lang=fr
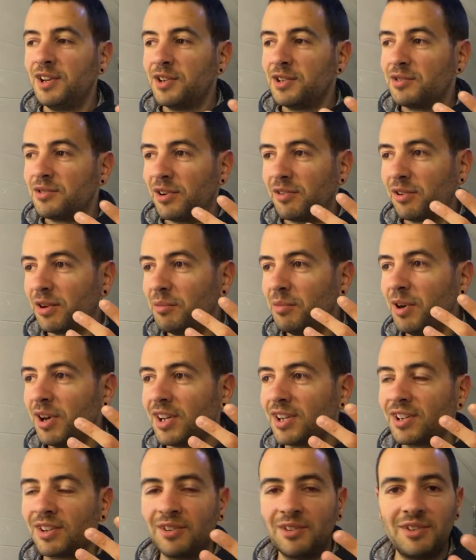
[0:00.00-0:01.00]
Tu vas vraiment
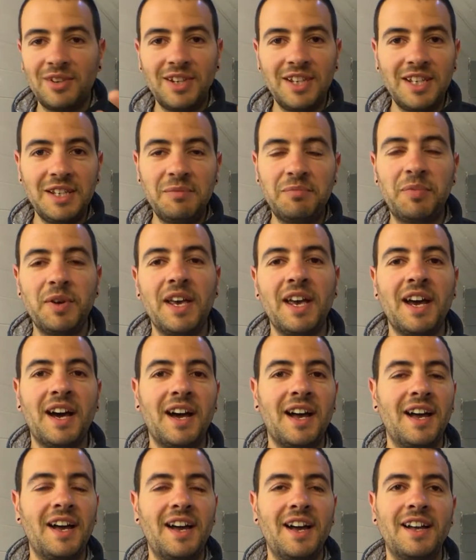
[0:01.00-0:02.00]
être
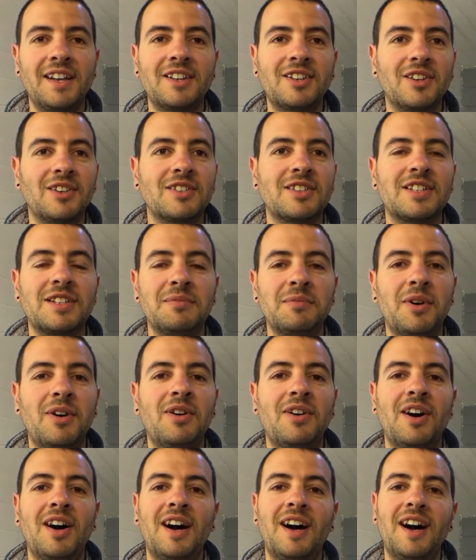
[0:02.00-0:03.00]
hyper
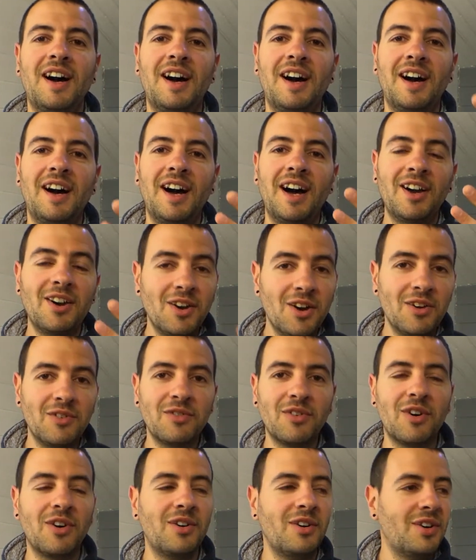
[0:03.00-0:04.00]
intensément à
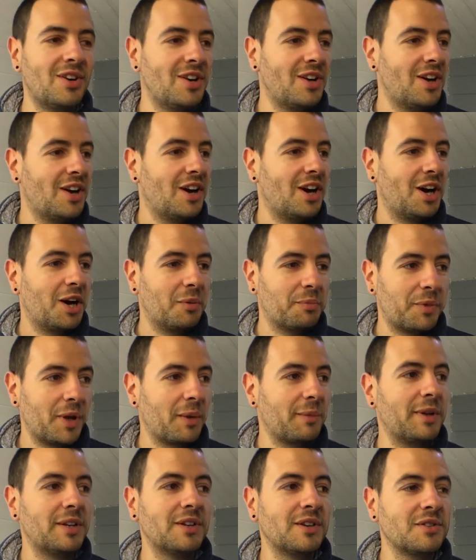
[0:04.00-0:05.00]
l'œuvre en
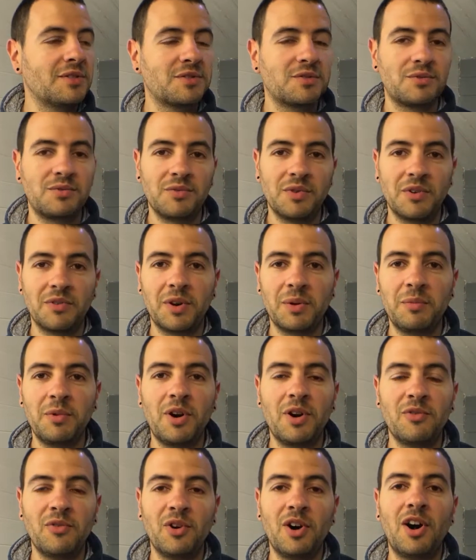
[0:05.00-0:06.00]
permanence. Tu vas
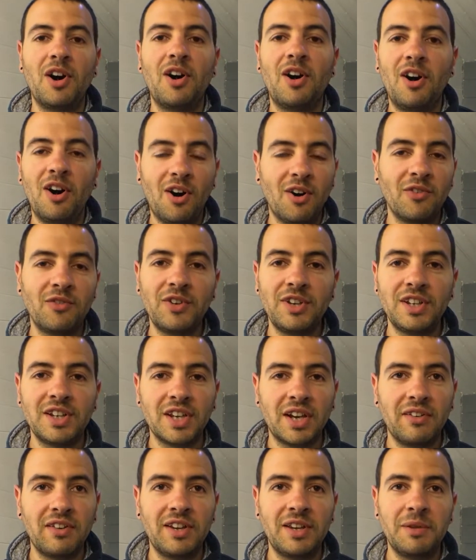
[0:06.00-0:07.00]
vraiment avoir envie de
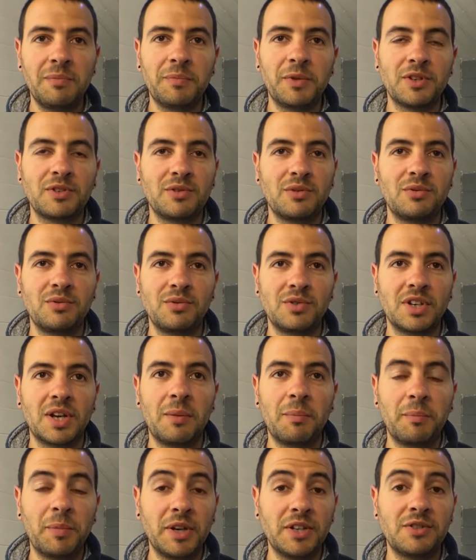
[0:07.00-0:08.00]
travailler parce que tu seras
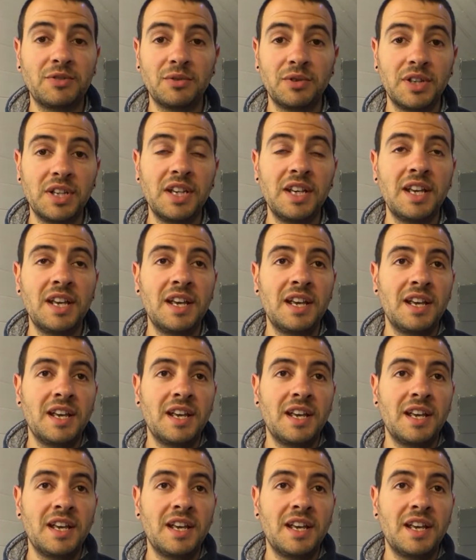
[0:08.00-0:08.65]
passionné